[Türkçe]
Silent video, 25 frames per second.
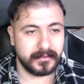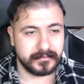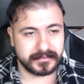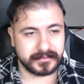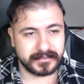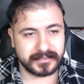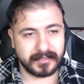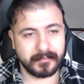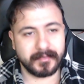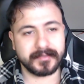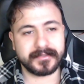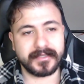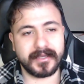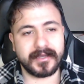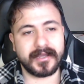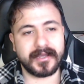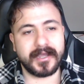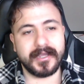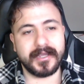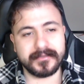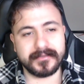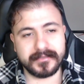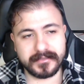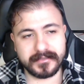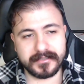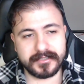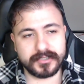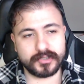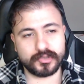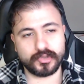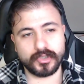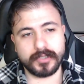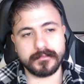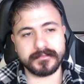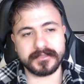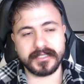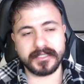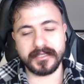Samet Akaydın'ı
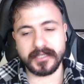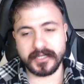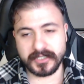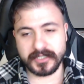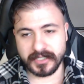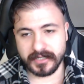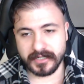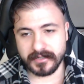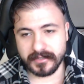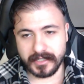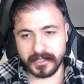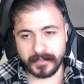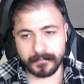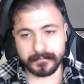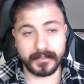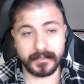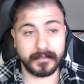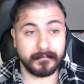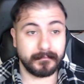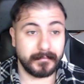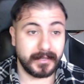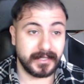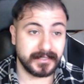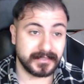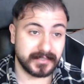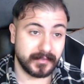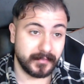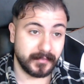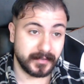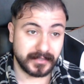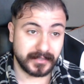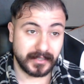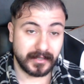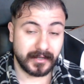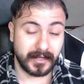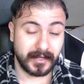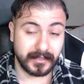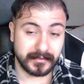istiyor mesela Yaşar Kaplan. Ben
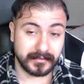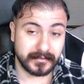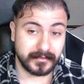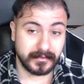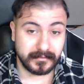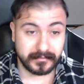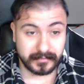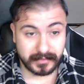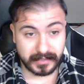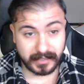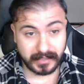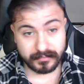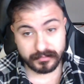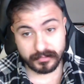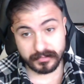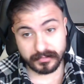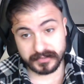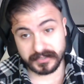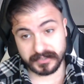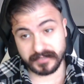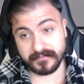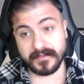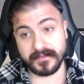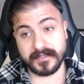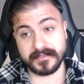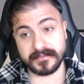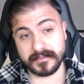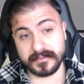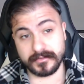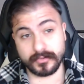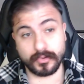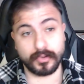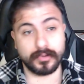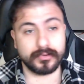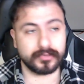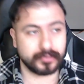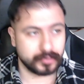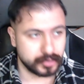Samet Akaydın'ın Trabzon
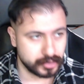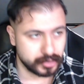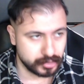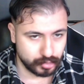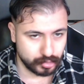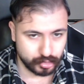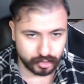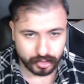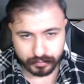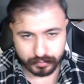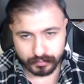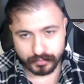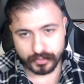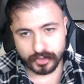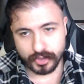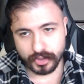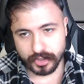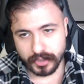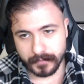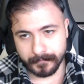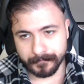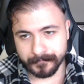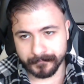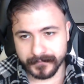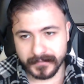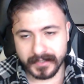seviyesinde olduğunu hiç düşünmüyorum.